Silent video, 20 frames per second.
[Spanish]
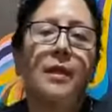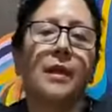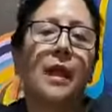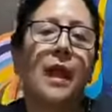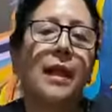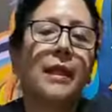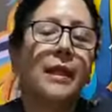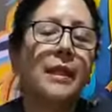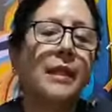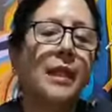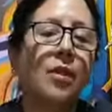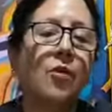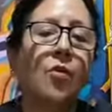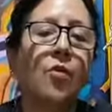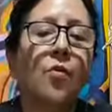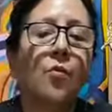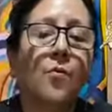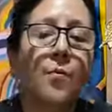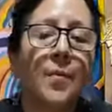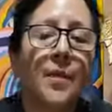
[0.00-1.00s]
Aquí tengo
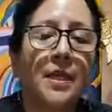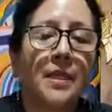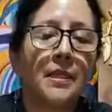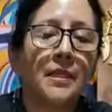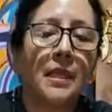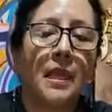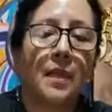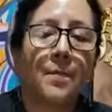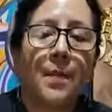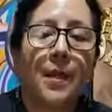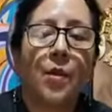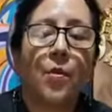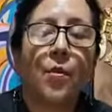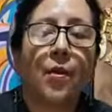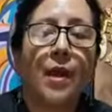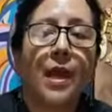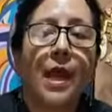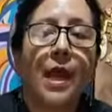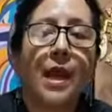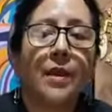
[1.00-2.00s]
un pincel pelo
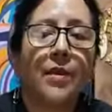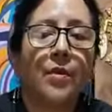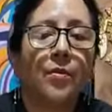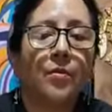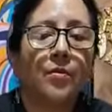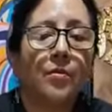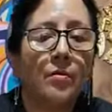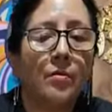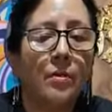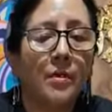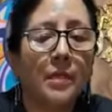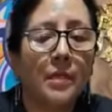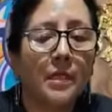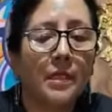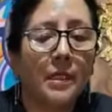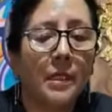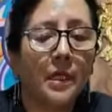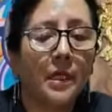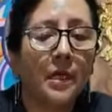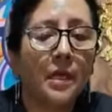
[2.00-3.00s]
largo,
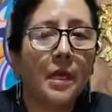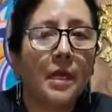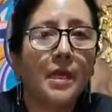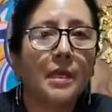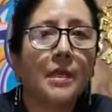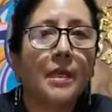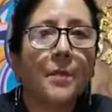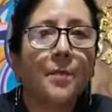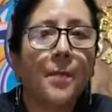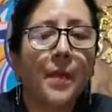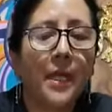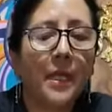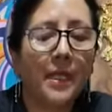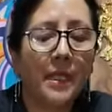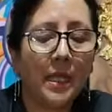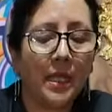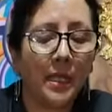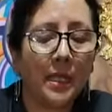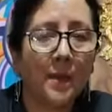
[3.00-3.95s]
¿sí? depende,